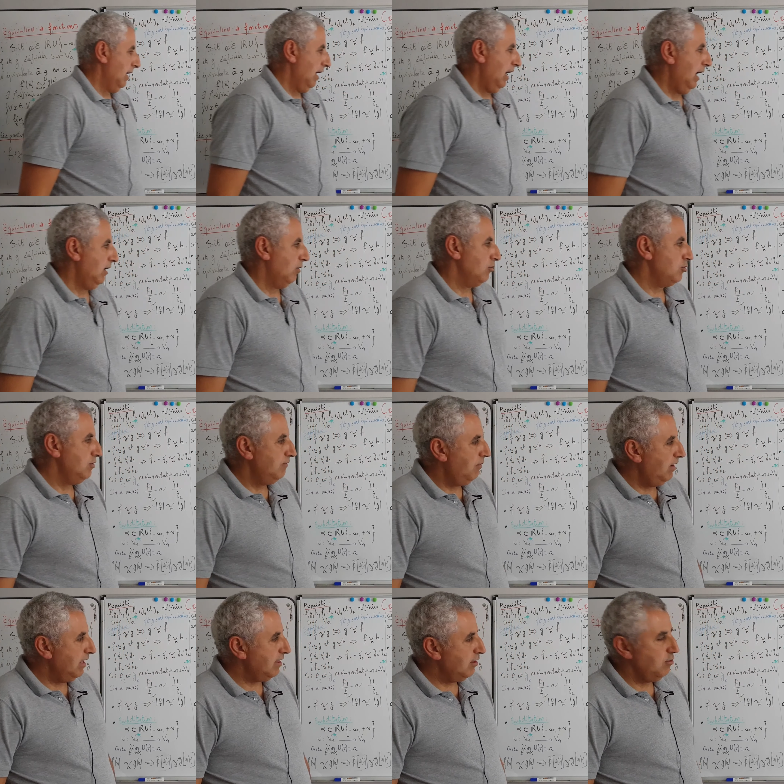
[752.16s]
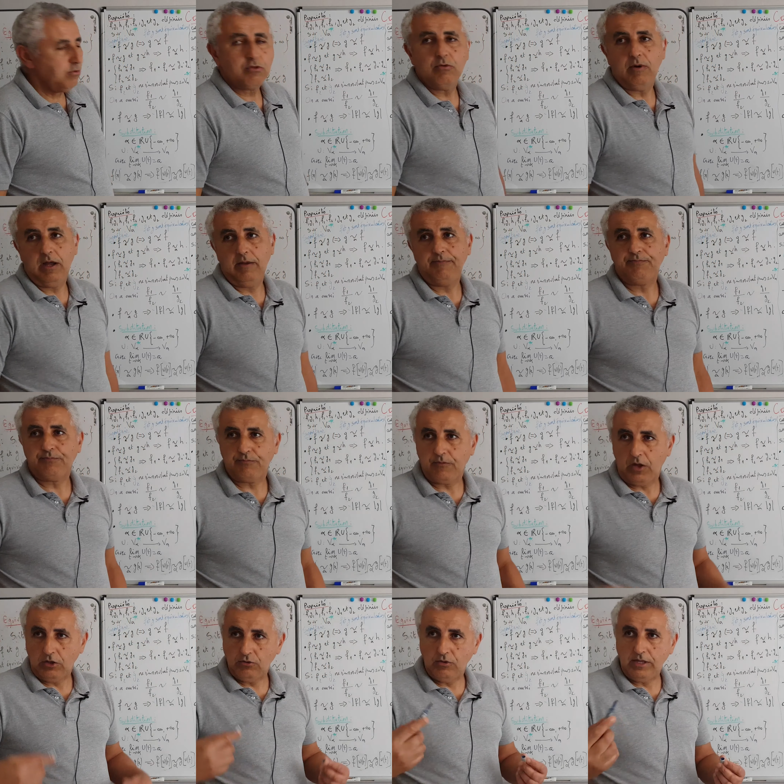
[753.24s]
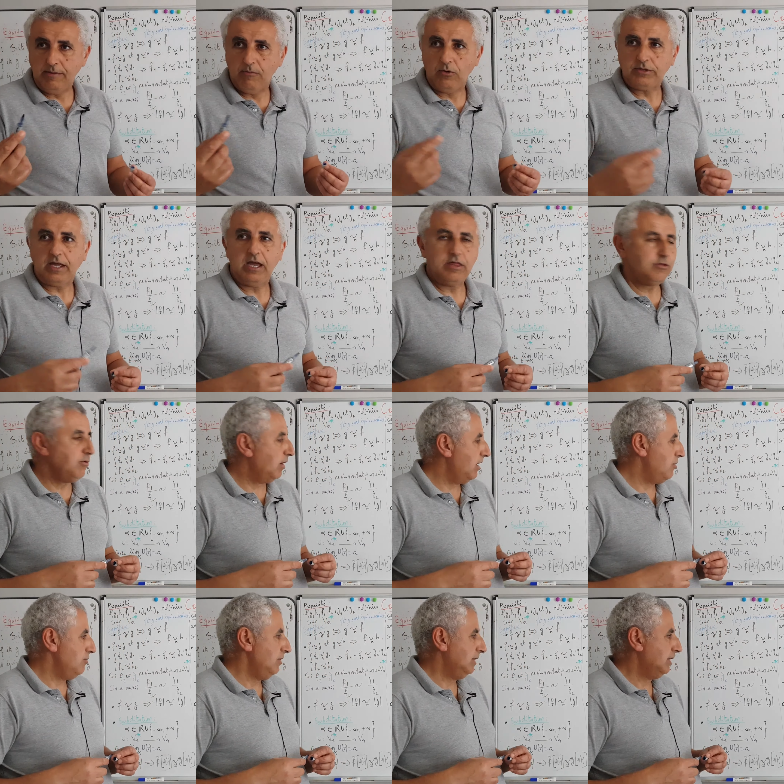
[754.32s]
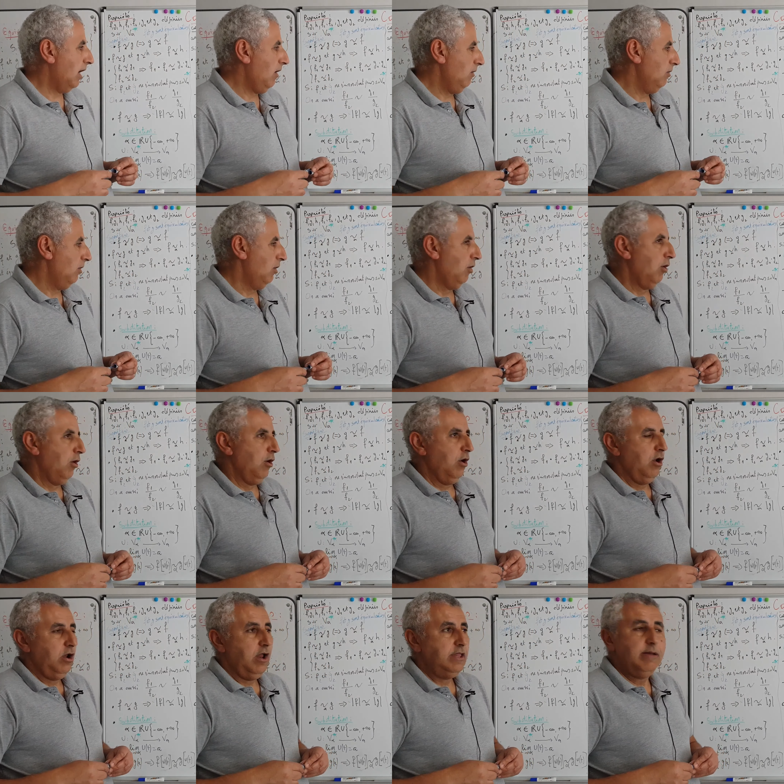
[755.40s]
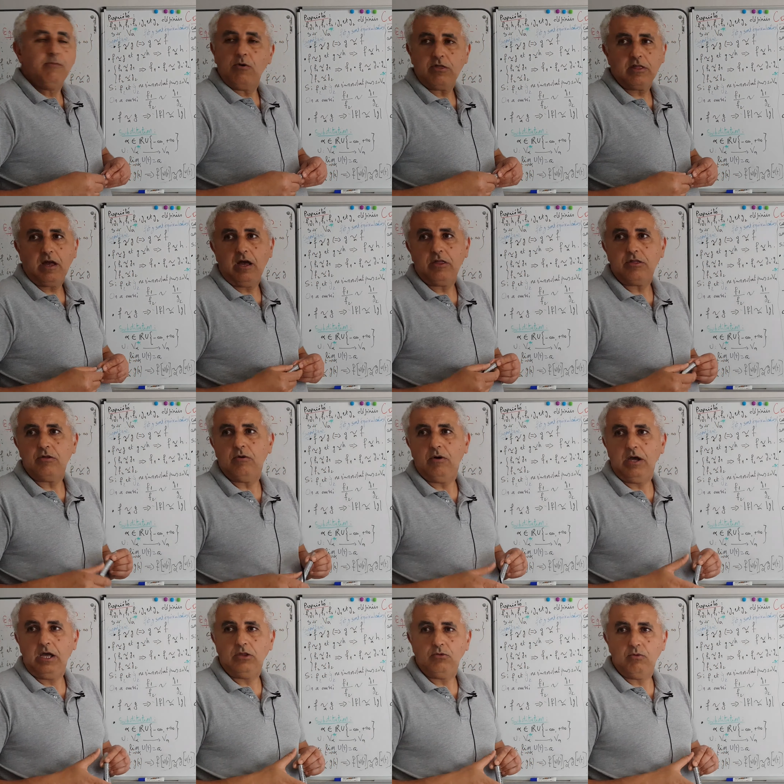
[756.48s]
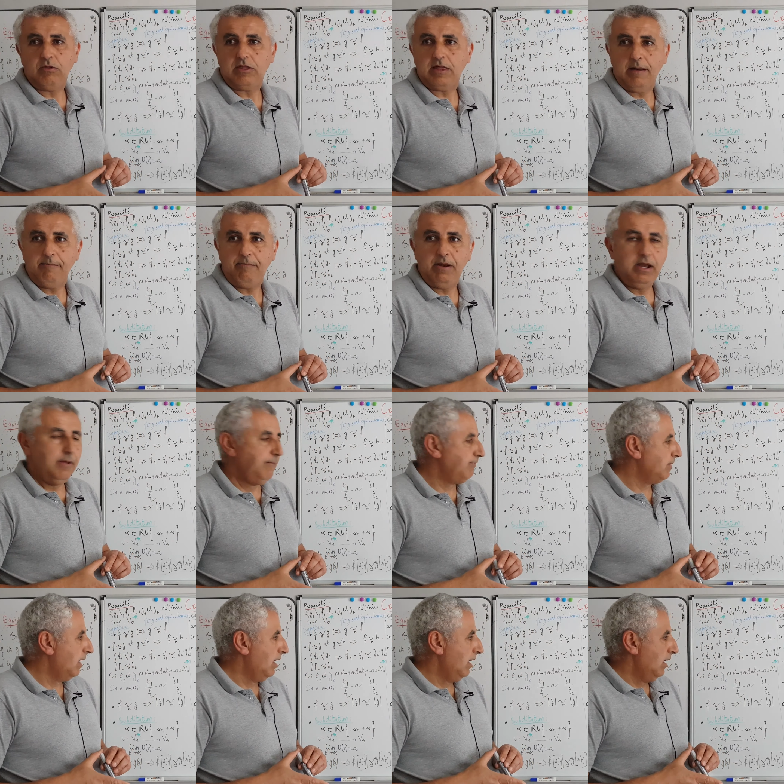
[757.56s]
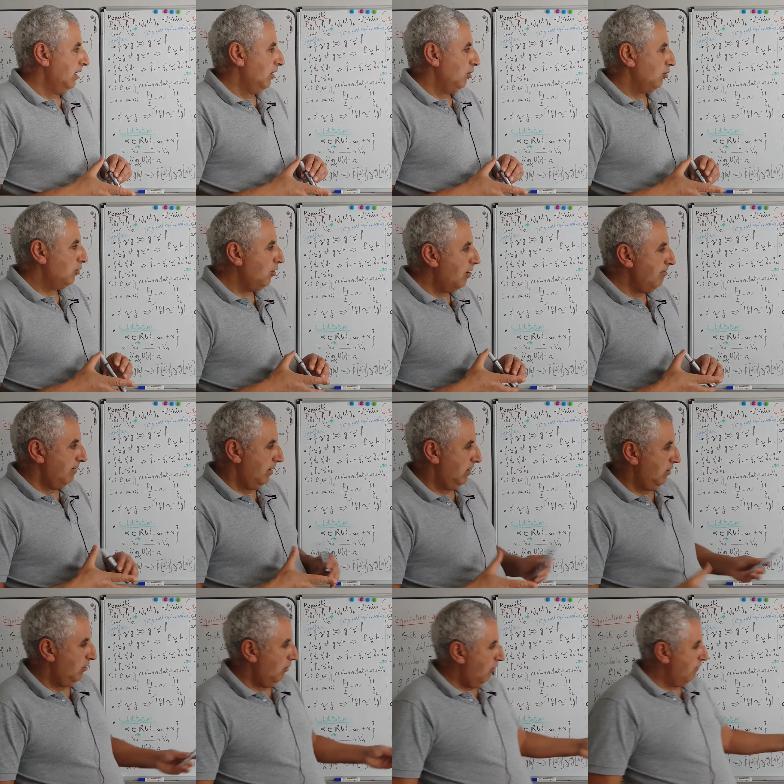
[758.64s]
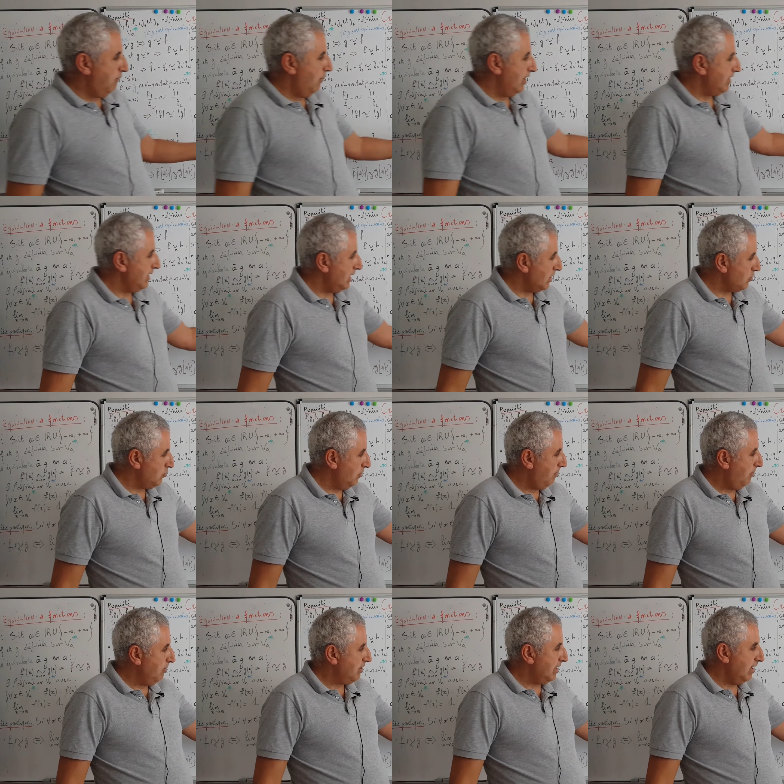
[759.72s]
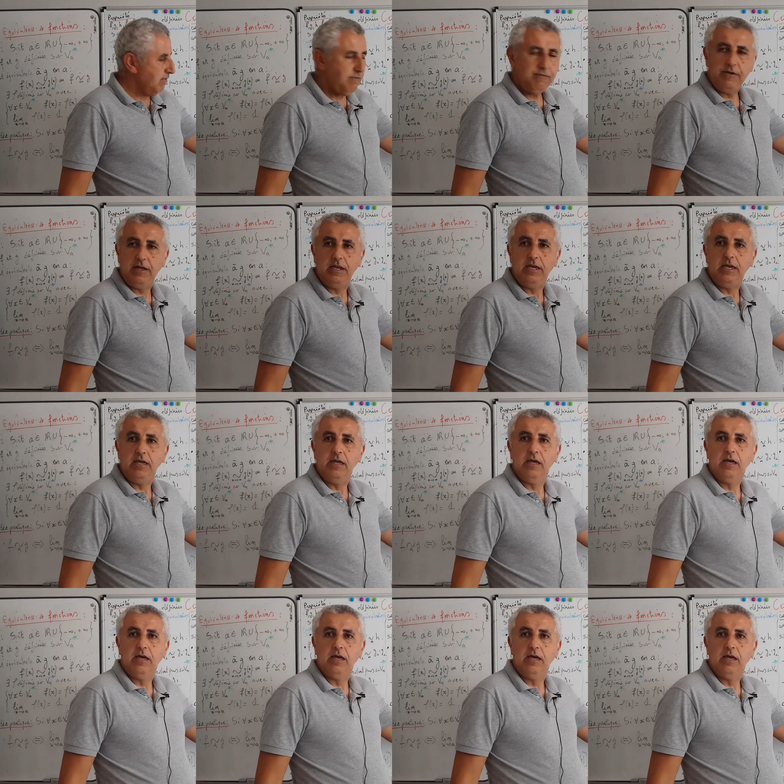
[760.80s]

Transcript: Alors, je vous laisse le soin de démontrer ce résultat. La démonstration est toute simple. Comme au voisinage de plus l'infini,